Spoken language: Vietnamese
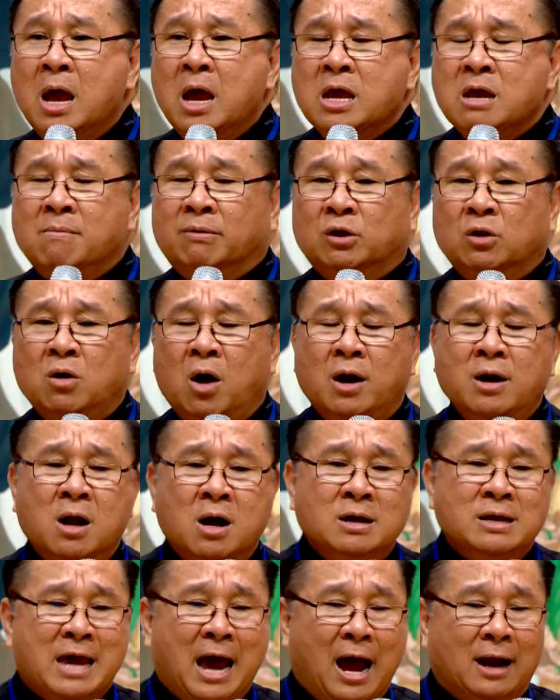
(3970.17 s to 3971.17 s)
Nhưng mà tôi nói
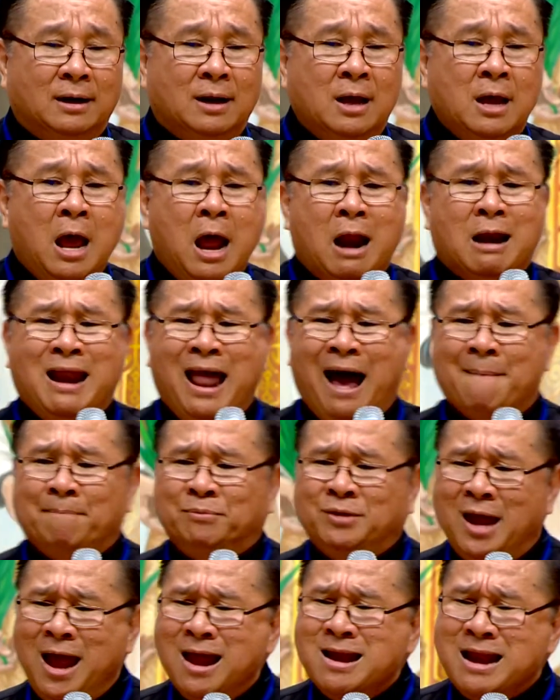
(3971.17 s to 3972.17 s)
đơn giản đó, làm
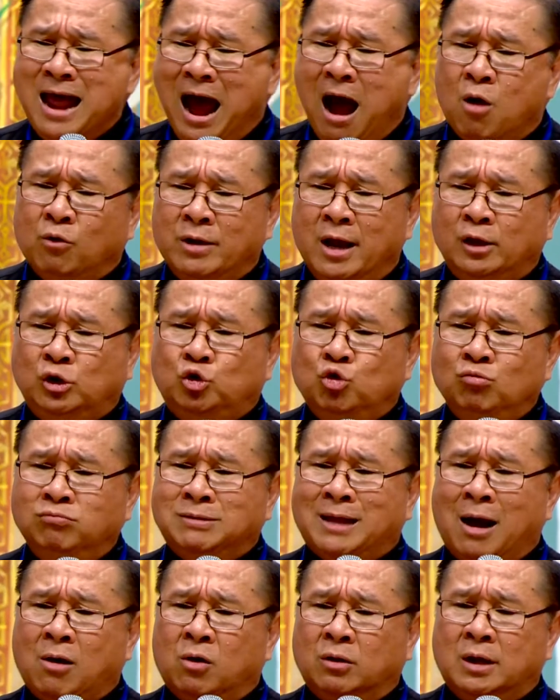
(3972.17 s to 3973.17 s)
thế nào để chúng
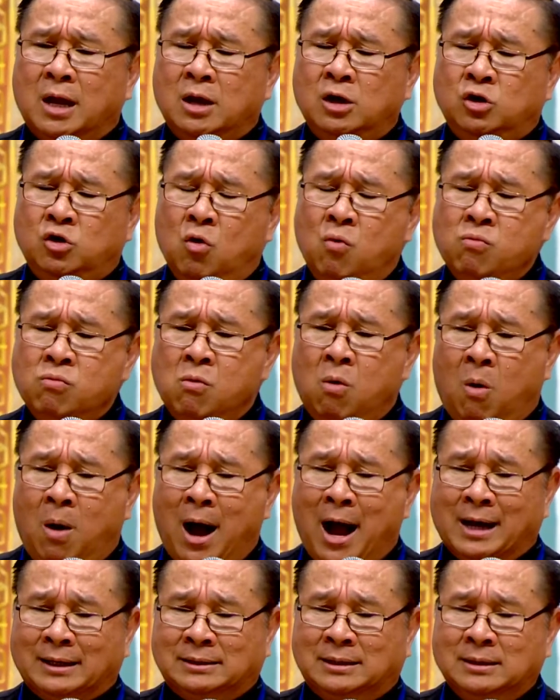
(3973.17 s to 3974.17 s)
ta có thể dung
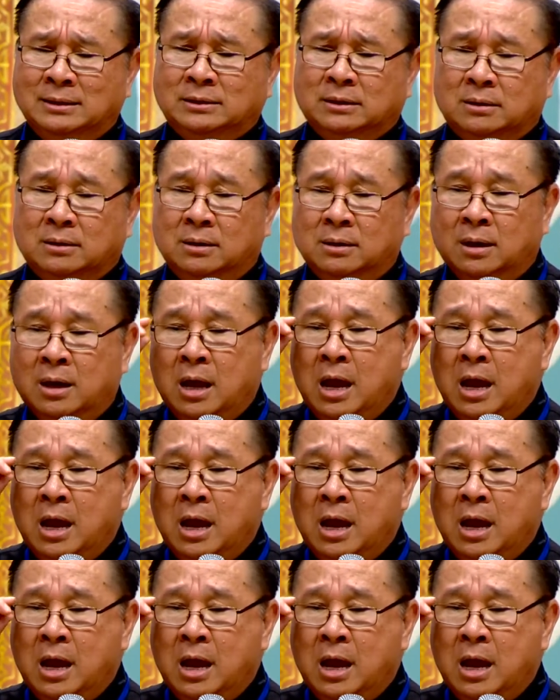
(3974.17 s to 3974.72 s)
hòa tư tưởng?